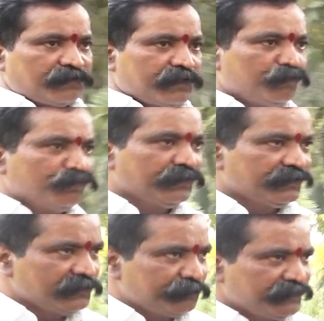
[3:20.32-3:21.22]
డబ్బు
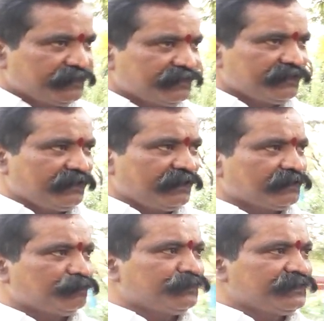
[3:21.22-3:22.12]
ఉందని చెప్పేసి ఏ
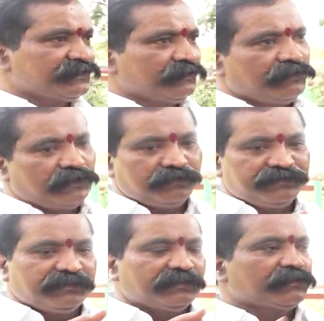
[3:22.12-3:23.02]
తప్పు చేసినా వాళ్ళు
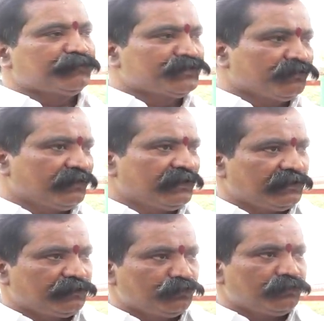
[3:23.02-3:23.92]
ఈజీగా
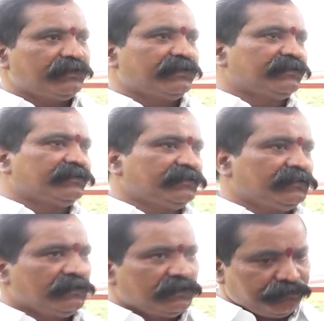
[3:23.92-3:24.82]
తప్పించుకున్నాయనే ధోరణి అనేది
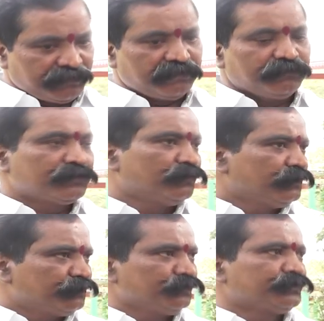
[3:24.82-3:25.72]
మనం ఇంట్లో
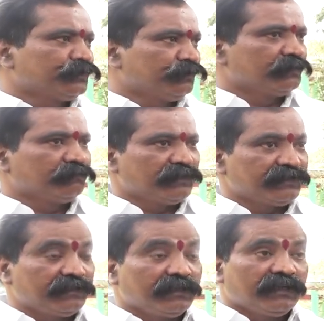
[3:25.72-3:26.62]
ఉన్నాం చూస్తూ ఉన్నాం
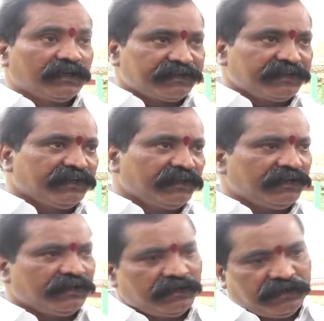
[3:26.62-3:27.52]
మరి
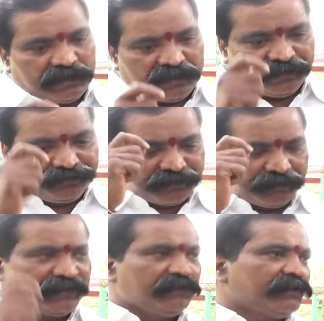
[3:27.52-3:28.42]
కఠినంగా వాళ్ళు ఎంత
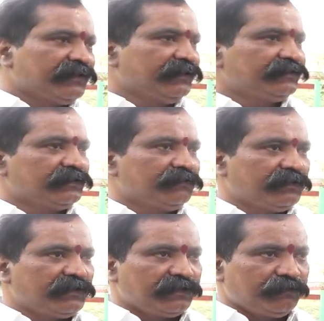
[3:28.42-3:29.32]
పెద్దవారైనా సరే
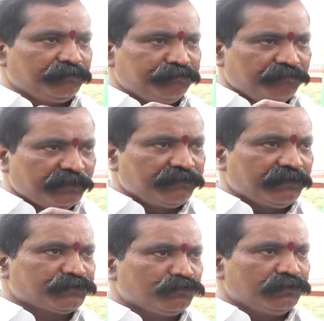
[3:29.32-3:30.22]
వాళ్ళకి వారిని
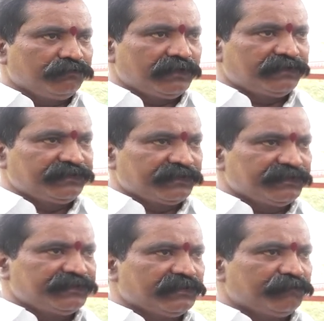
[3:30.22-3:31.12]
పట్టుకొని వారిని
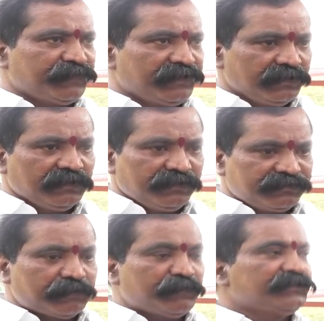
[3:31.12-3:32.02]
శిక్షించినప్పుడే
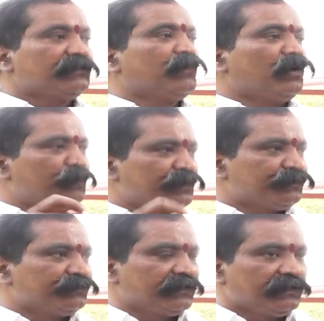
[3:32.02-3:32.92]
ఈ సమాజం
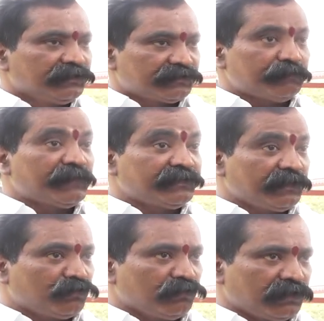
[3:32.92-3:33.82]
బాగుపడుతుంది
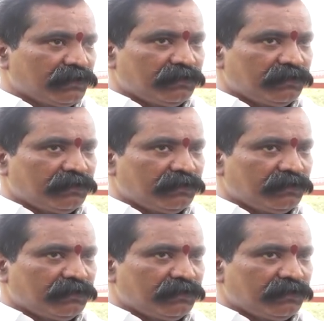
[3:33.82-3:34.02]
సమాజానికి ఒక